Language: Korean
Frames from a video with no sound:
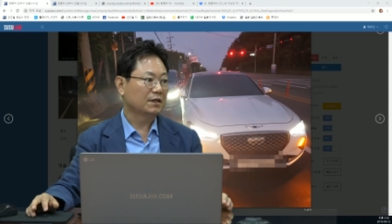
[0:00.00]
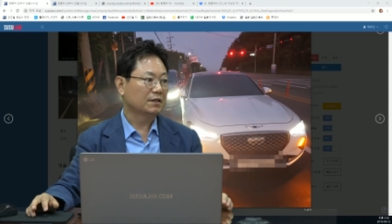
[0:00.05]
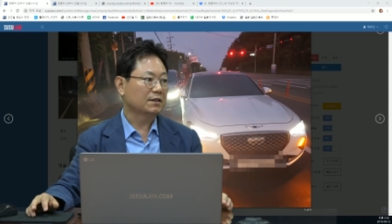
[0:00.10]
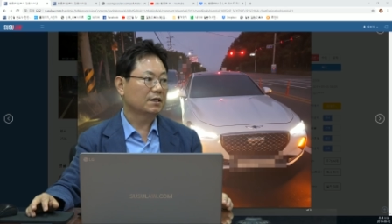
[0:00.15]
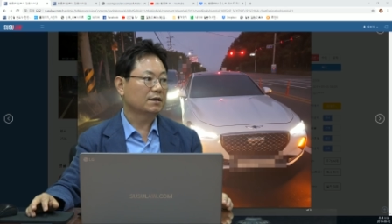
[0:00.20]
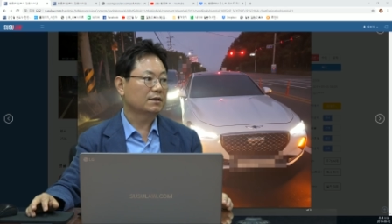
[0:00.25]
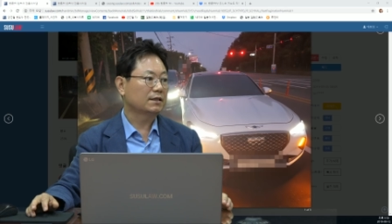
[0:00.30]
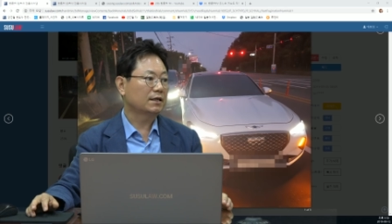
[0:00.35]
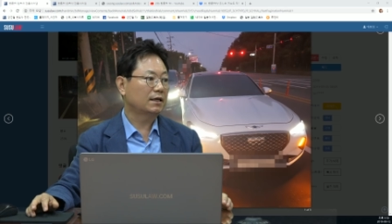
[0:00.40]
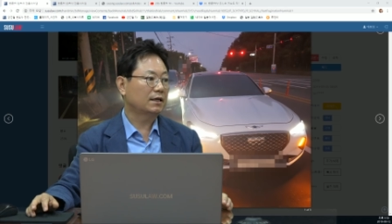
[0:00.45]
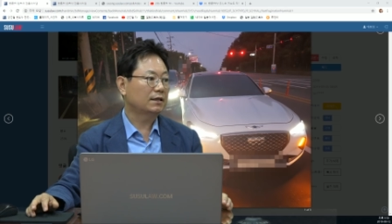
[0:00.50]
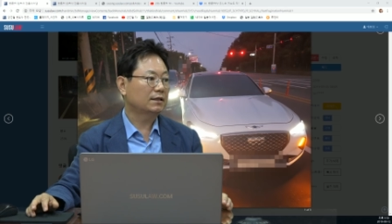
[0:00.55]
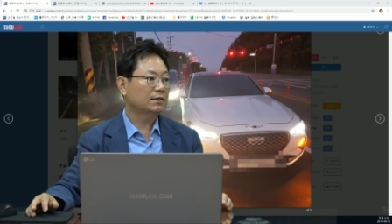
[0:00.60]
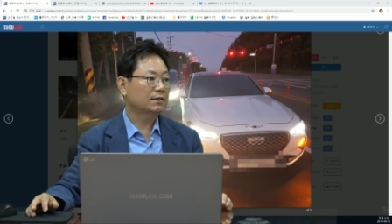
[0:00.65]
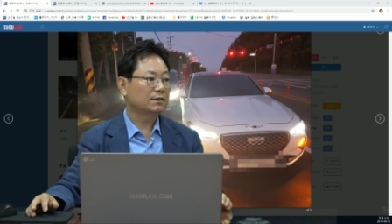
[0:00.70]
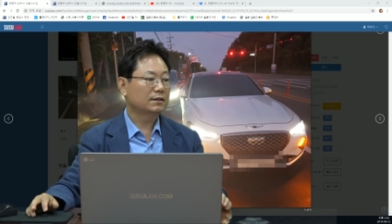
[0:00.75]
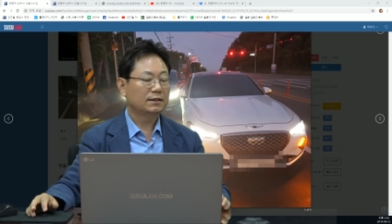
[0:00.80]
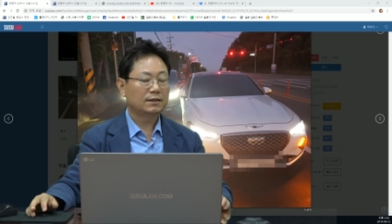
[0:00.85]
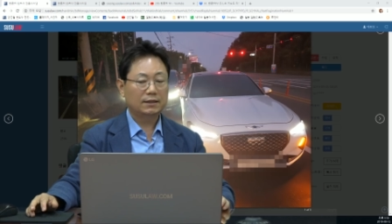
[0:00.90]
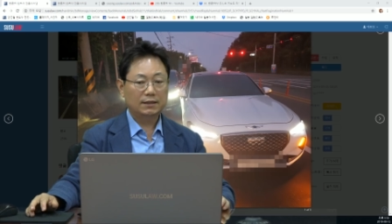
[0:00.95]
그래서
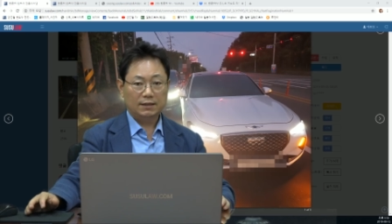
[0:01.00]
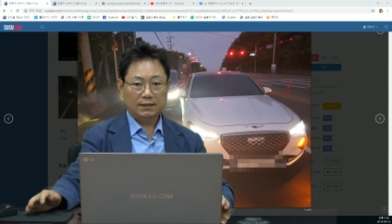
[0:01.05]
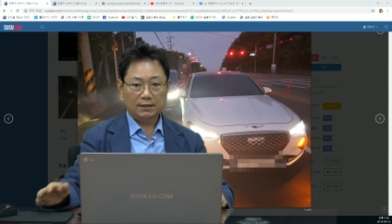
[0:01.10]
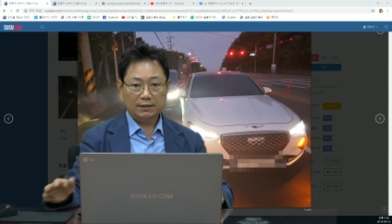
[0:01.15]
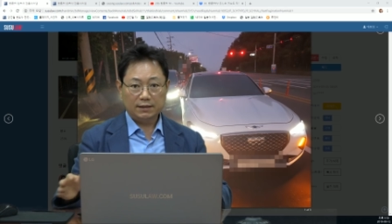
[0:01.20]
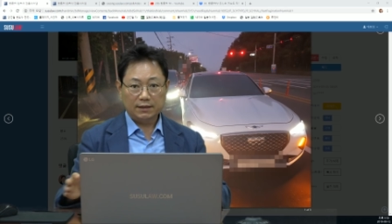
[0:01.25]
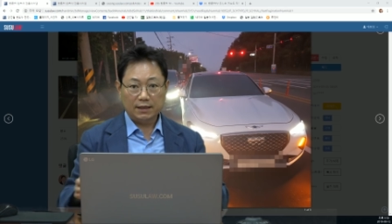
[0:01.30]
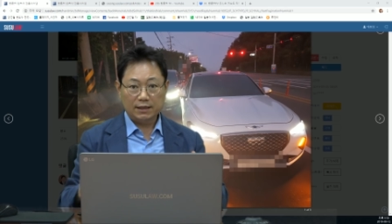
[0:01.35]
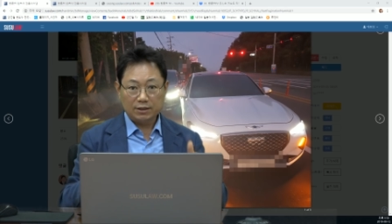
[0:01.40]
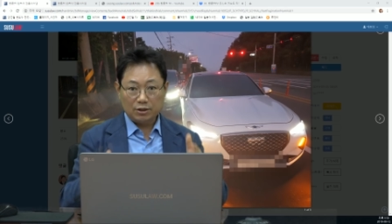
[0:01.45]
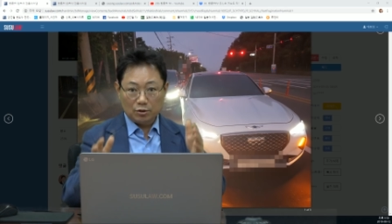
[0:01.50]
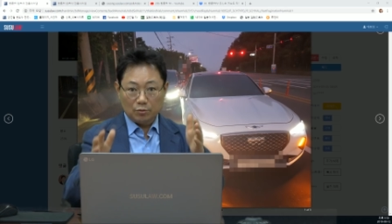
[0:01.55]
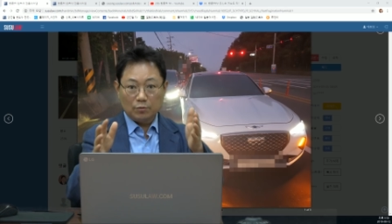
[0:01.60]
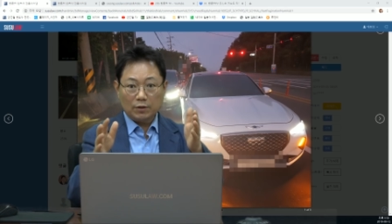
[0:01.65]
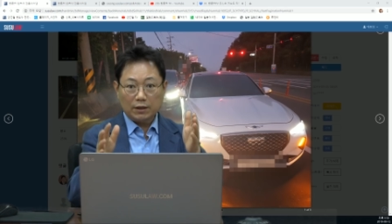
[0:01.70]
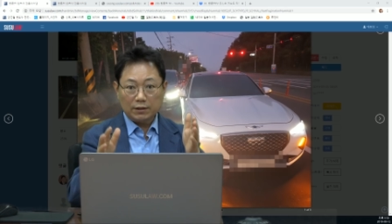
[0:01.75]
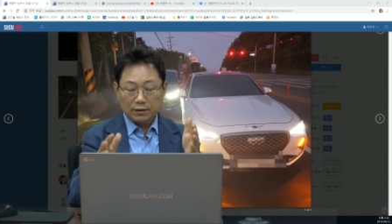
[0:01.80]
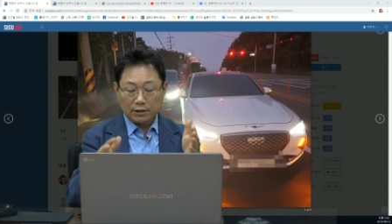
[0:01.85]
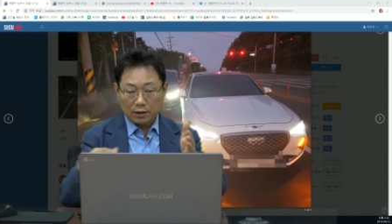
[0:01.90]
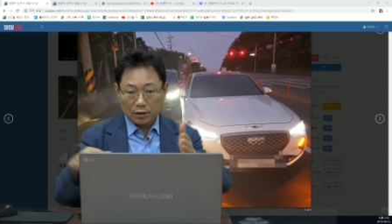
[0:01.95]
항상
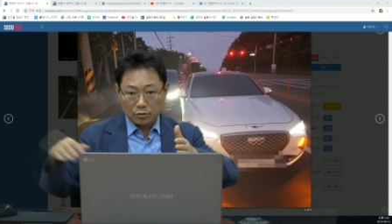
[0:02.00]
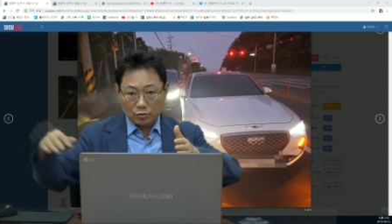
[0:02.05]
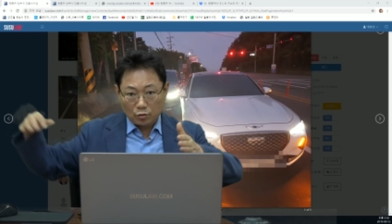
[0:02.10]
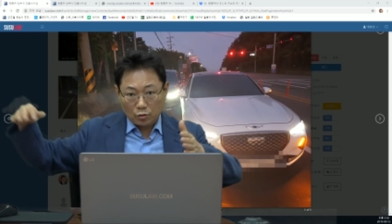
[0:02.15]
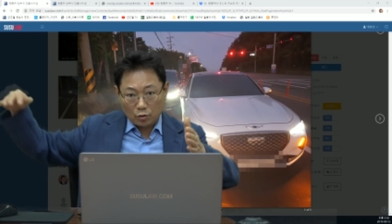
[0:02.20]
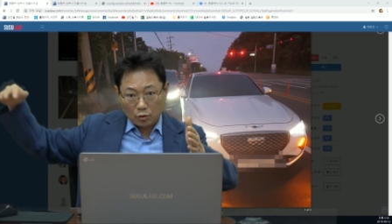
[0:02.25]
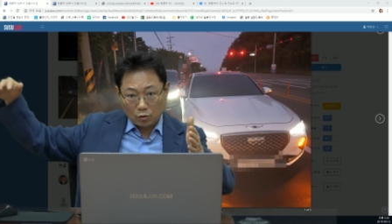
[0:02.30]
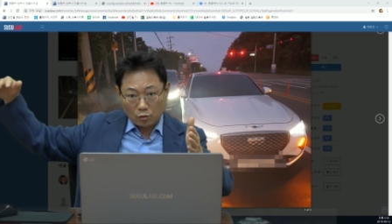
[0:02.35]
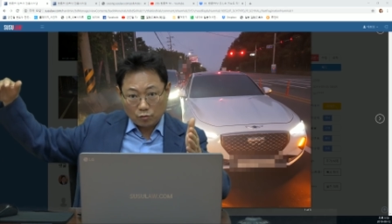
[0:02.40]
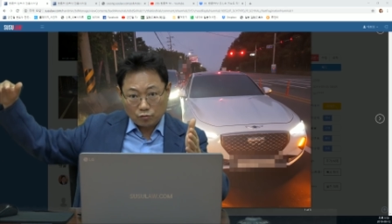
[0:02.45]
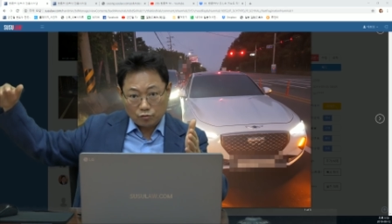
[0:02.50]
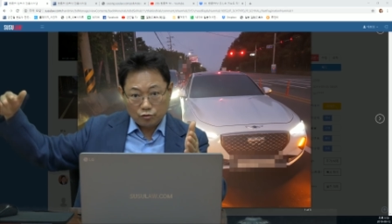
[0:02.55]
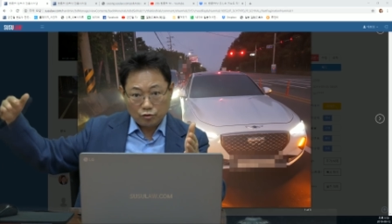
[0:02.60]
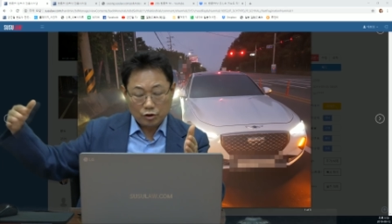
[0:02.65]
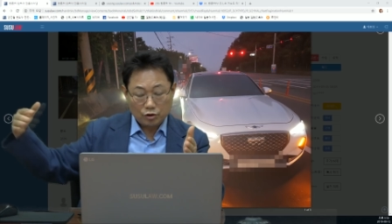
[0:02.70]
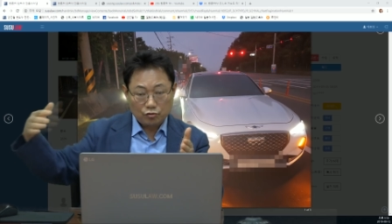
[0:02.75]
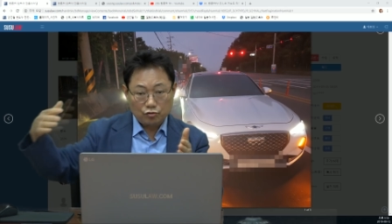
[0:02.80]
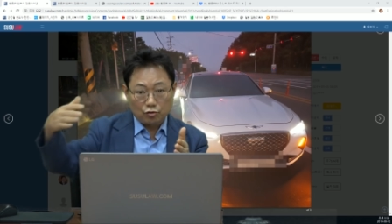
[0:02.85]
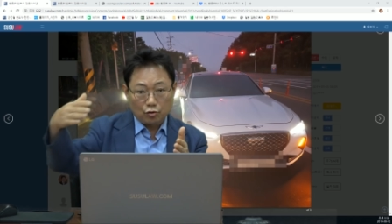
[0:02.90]
내시는거 가더라도 우측에서